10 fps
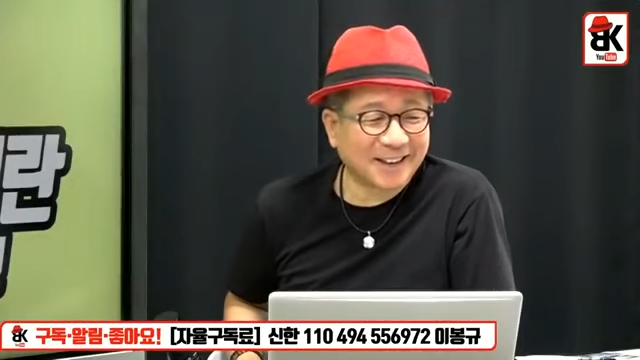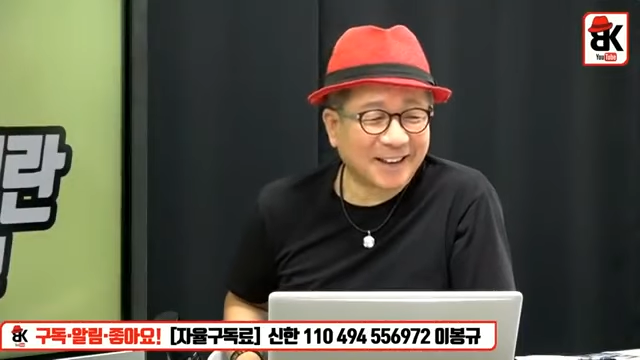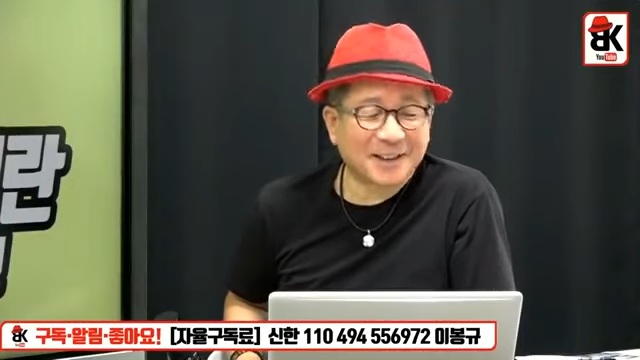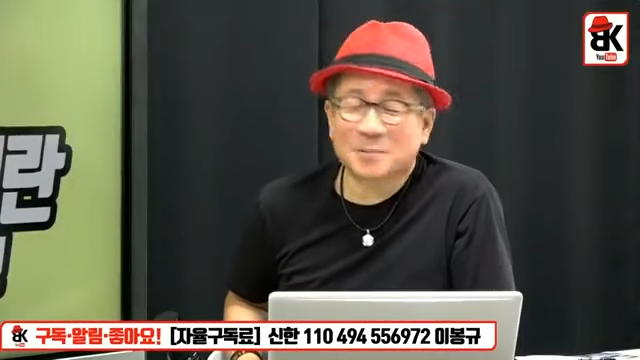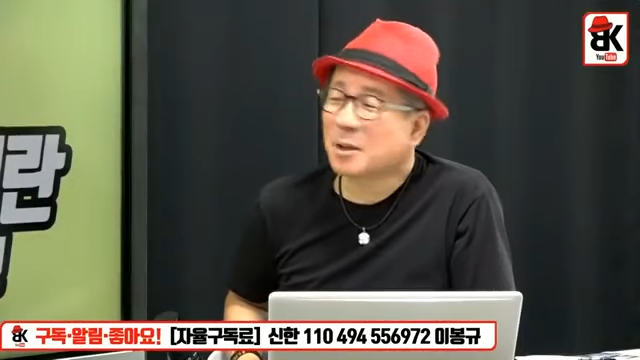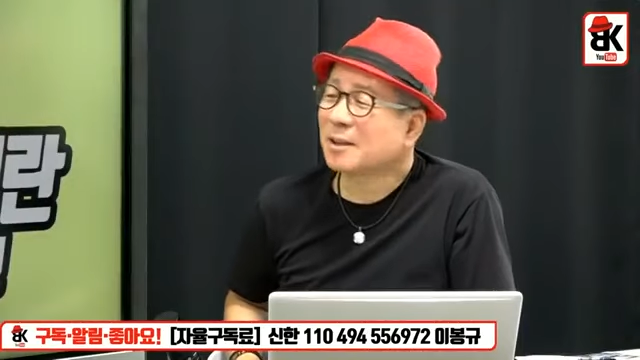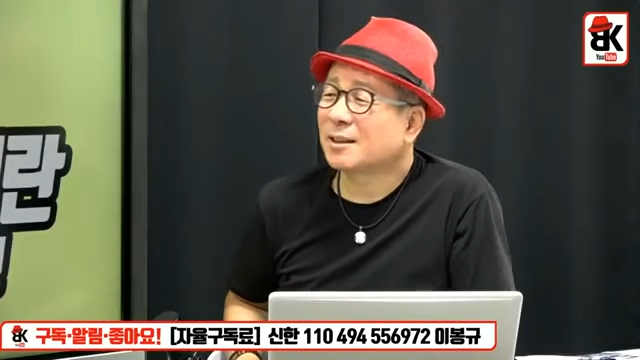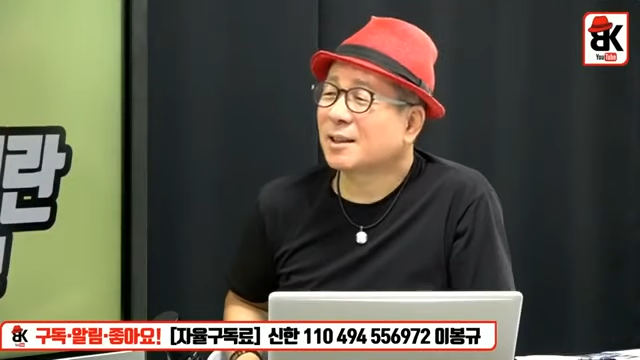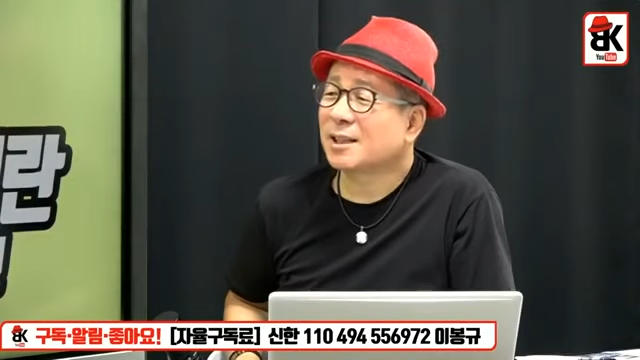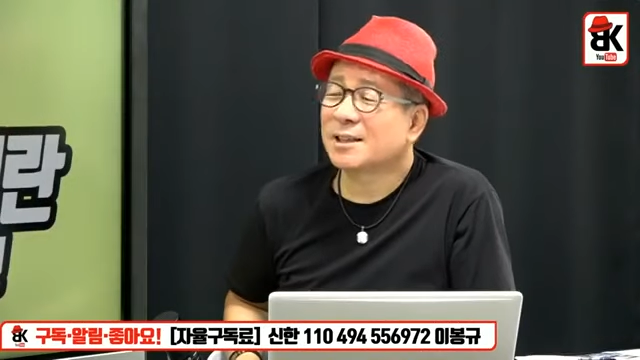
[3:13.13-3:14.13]
하여튼 막
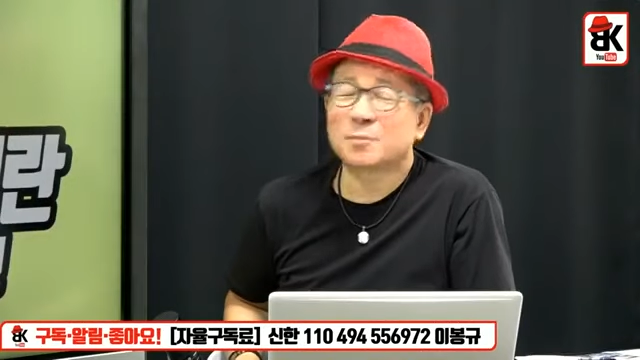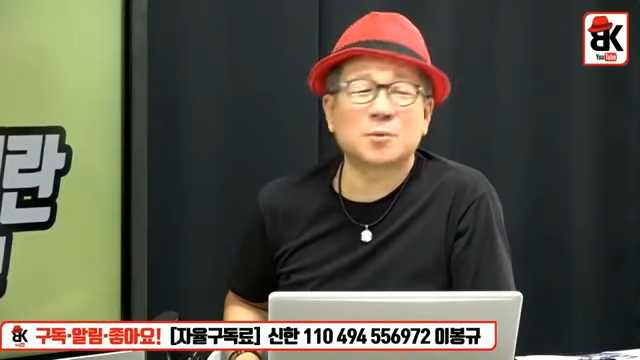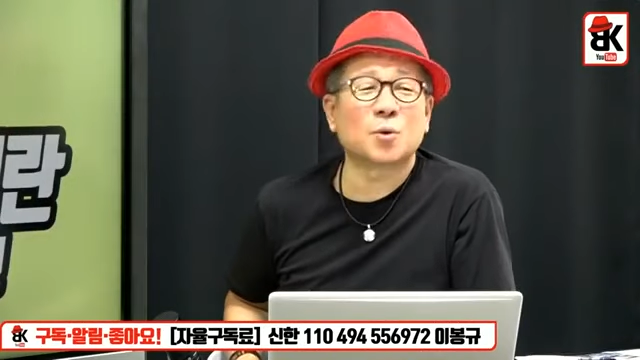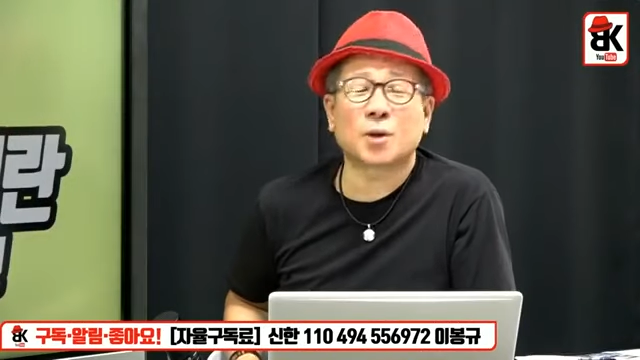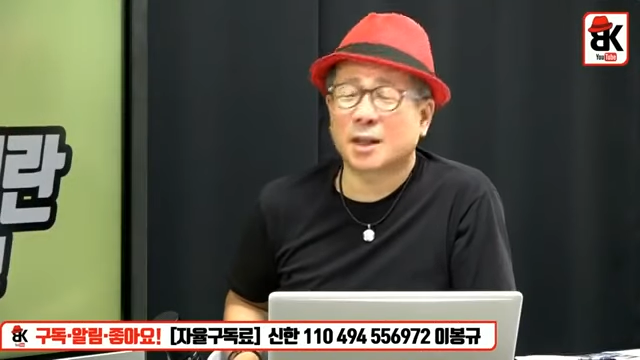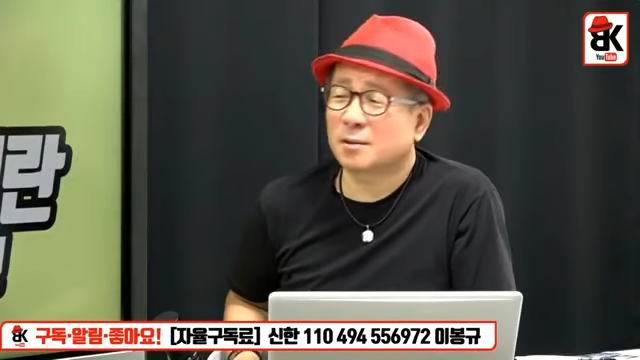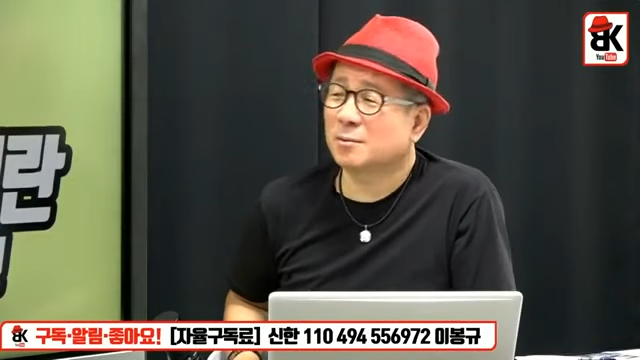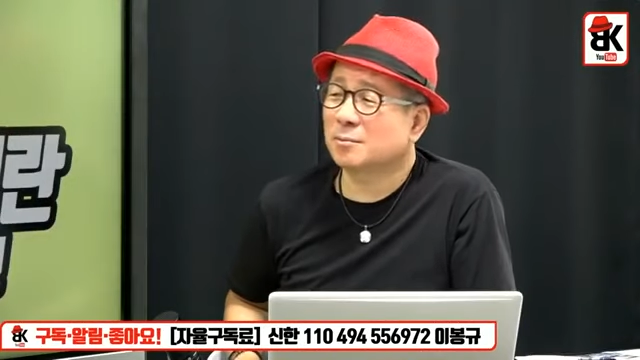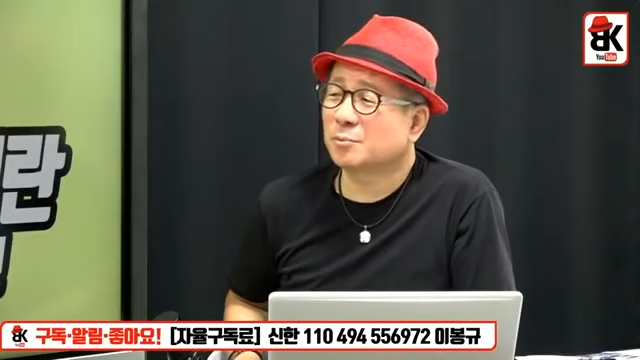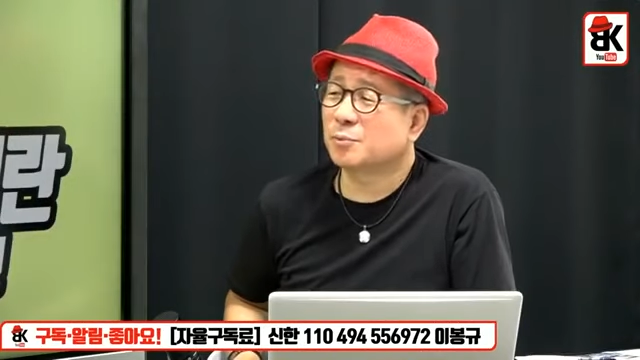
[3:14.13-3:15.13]
그렇게 지금 욕하는 아니,